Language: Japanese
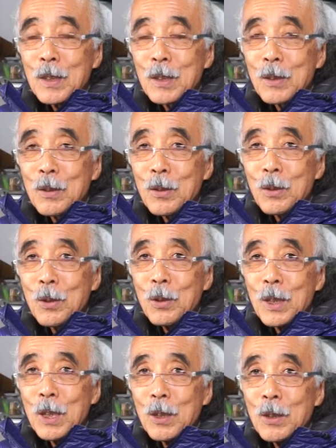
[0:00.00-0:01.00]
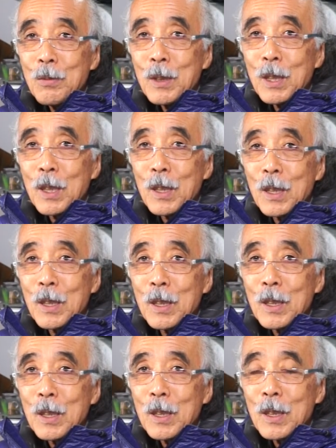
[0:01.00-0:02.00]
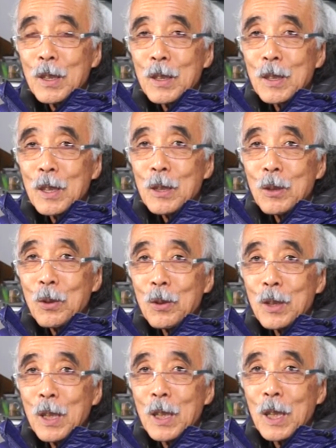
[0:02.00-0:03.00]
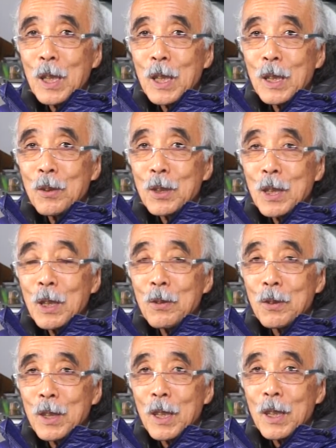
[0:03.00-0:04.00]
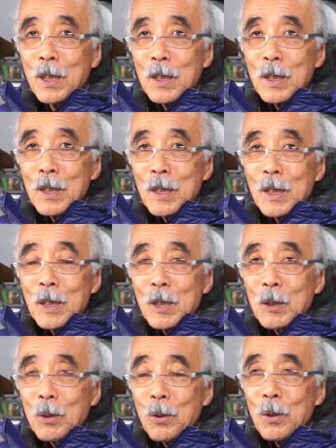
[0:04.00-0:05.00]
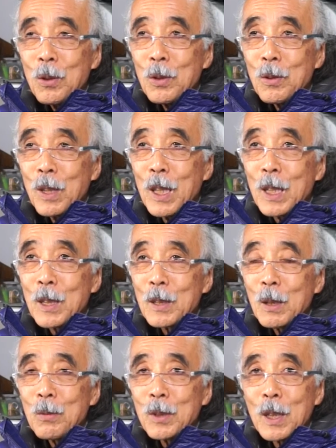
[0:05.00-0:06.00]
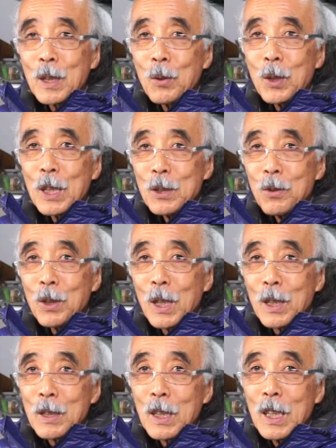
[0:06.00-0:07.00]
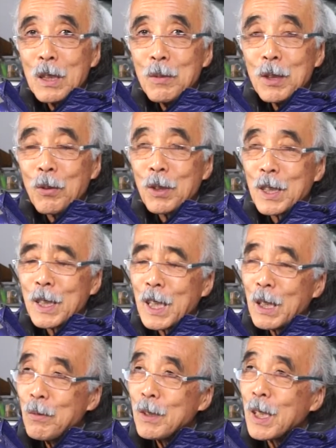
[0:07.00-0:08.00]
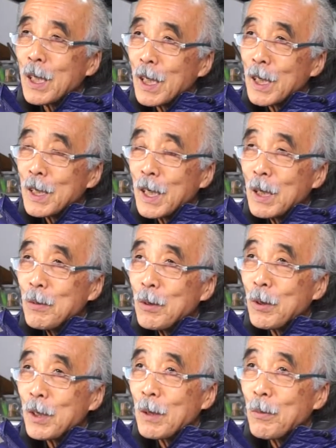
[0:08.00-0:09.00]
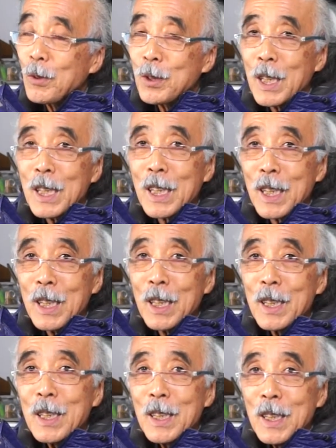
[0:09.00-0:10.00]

この動画を見て、えー、戦闘経営をしているね人は多分なんか同じような悩みというか悩みかな悩みというか問題やね